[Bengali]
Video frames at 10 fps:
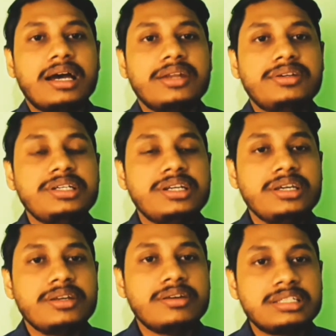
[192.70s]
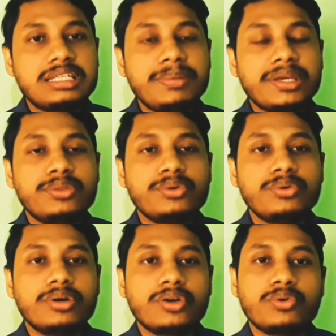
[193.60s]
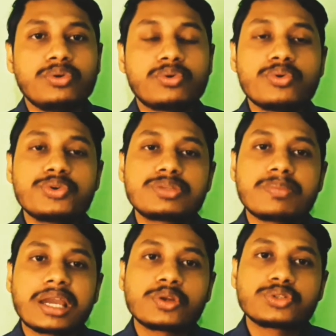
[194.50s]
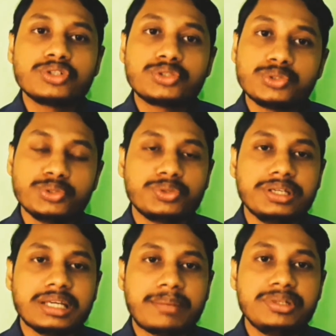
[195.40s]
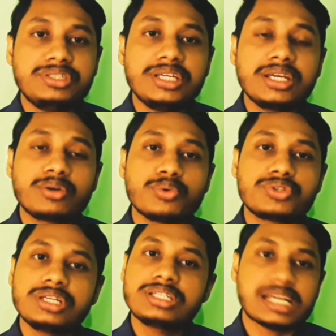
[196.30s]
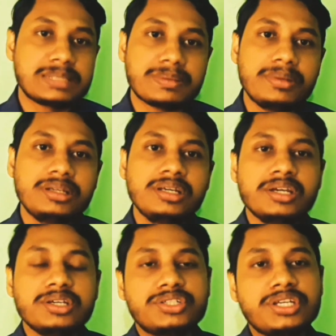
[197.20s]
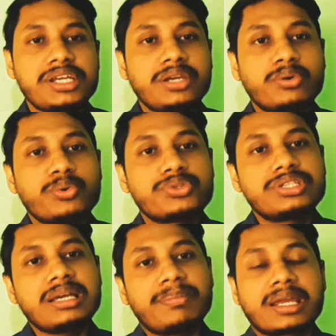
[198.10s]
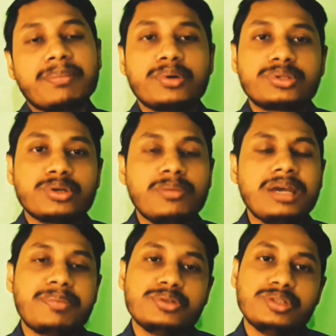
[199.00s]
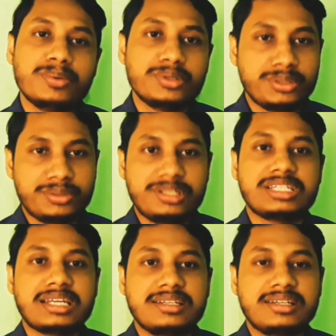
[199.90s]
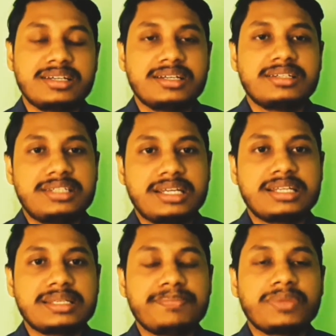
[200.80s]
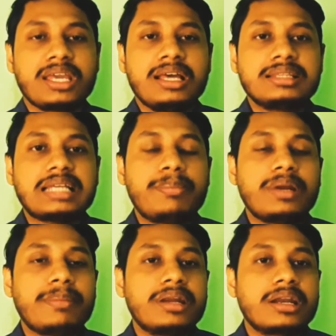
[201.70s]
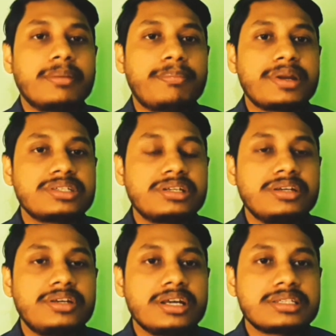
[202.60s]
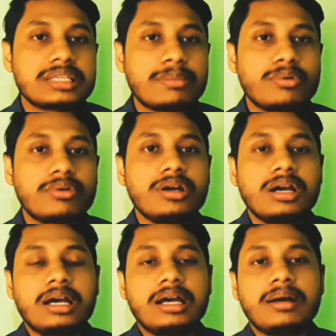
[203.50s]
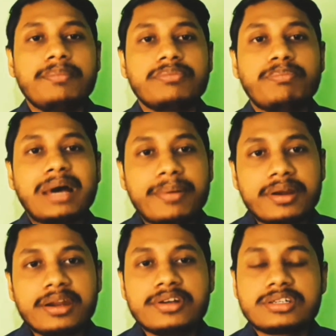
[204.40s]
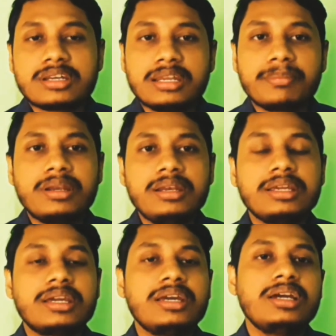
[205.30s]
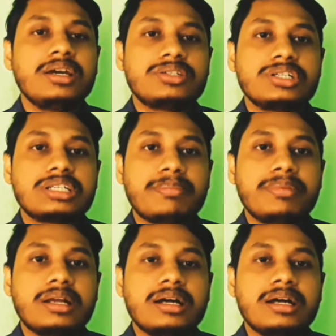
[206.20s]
ডিগ্রি রিলিজ স্লিপে কিন্তু কোনো কোর্স মাইগ্রেশনের সুযোগ নেই আপনি যে কোর্সে চান্স পাবেন সেই কোর্সে আপনাকে পড়তে হবে আপনি যদি ভর্তি হতে চান ঠিক আছে তারপর আপনার প্রেজেন্ট অ্যাড্রেস এবং পারমানেন্ট অ্যাড্রেসটা লিখবেন লিখে সেটা আপনারা